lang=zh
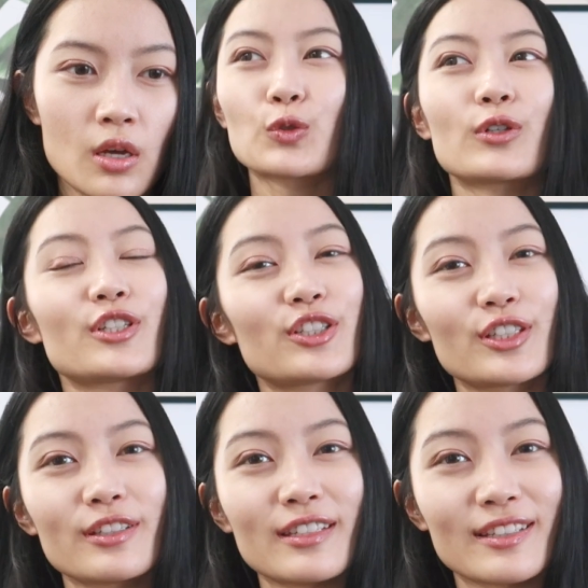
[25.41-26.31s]
如果这
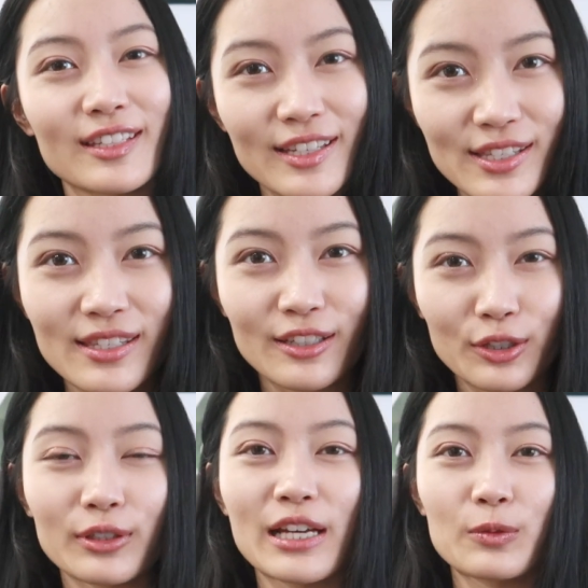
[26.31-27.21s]
是你第一次
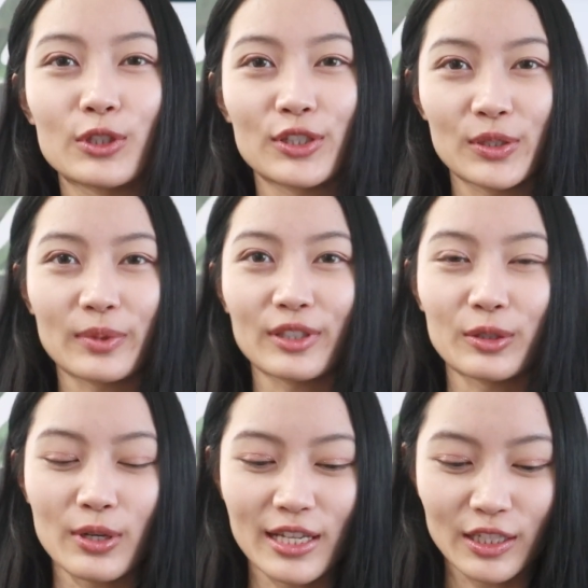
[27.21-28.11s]
浏览我的视频的
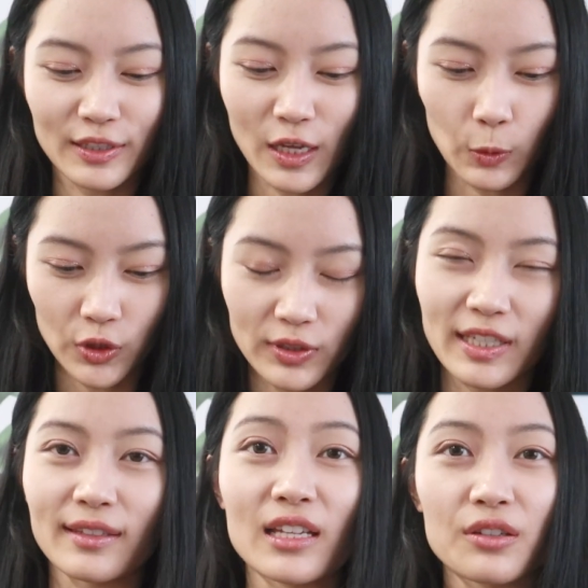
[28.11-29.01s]
话呢，那我就
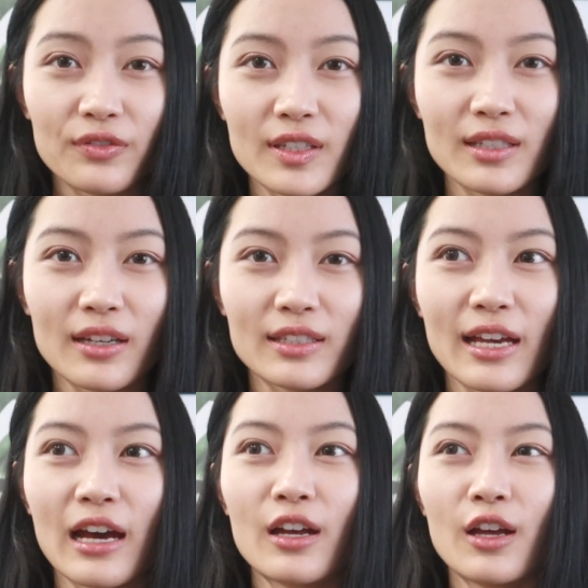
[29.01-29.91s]
简单的分享一
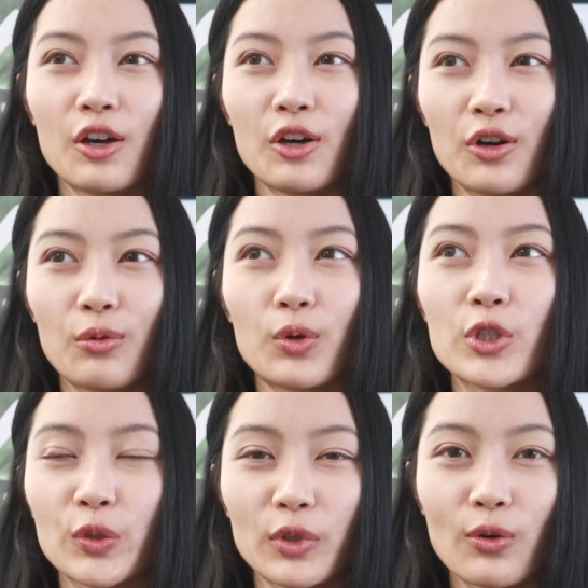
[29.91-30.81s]
下我
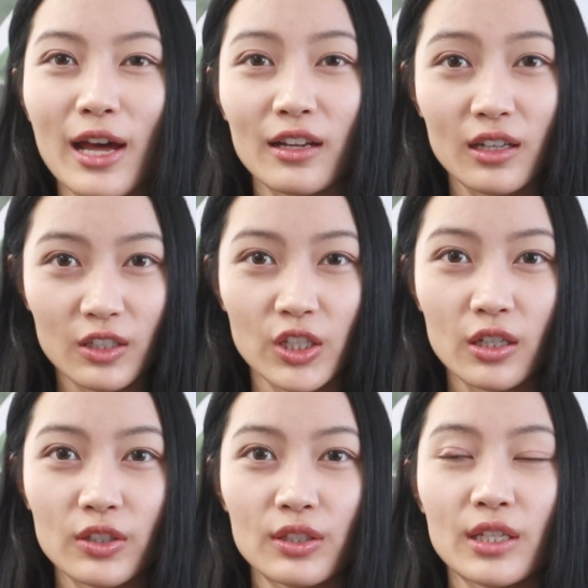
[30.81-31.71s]
为什么花了很
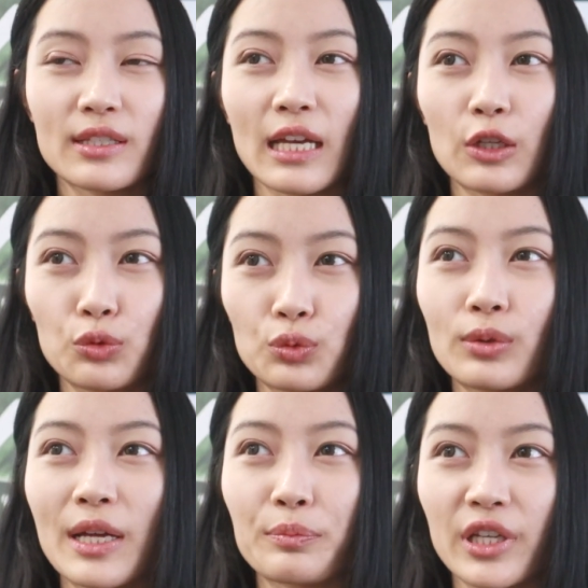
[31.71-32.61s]
长时间才读
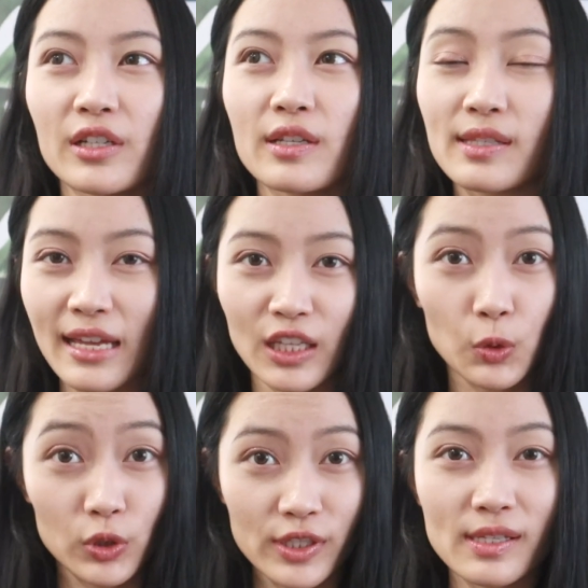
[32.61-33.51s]
完别人三年
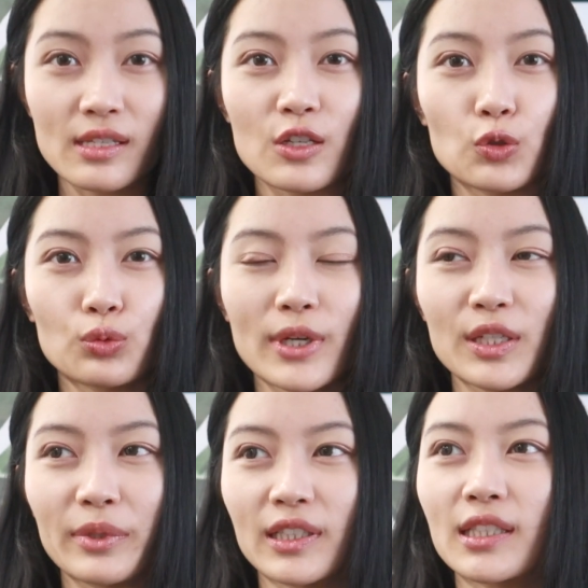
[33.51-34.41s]
或者四年就读完
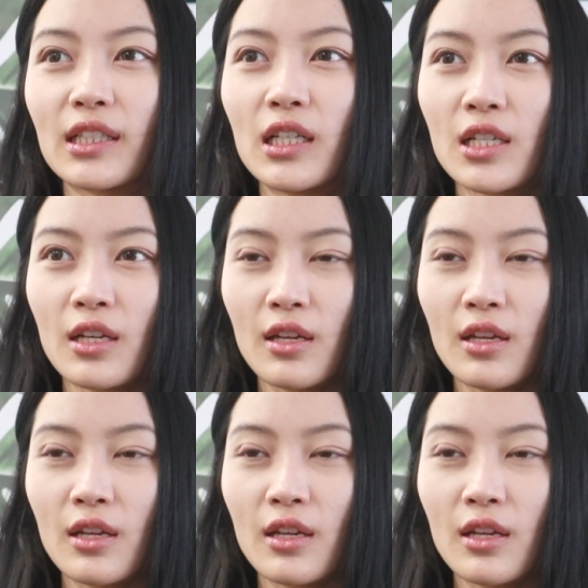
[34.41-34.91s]
的本科。